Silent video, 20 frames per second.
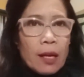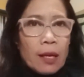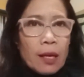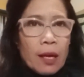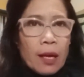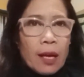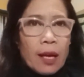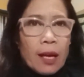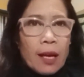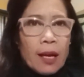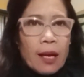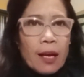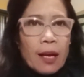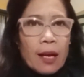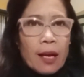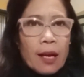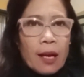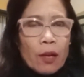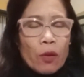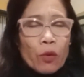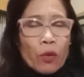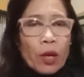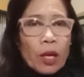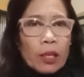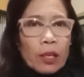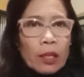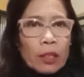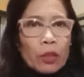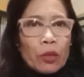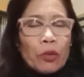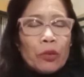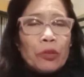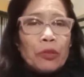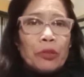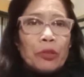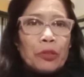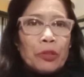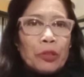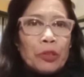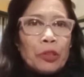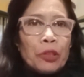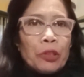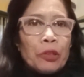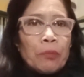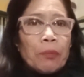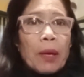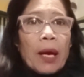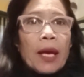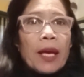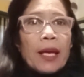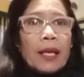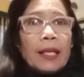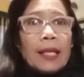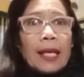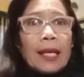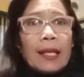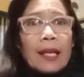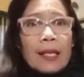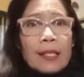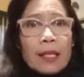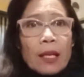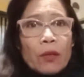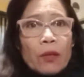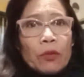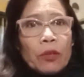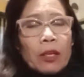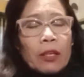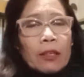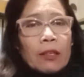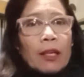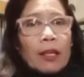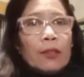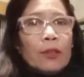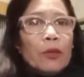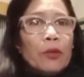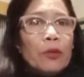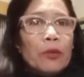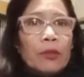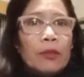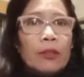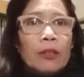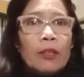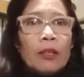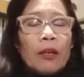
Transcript: uh, lugar na to. May gira sa lugar na to.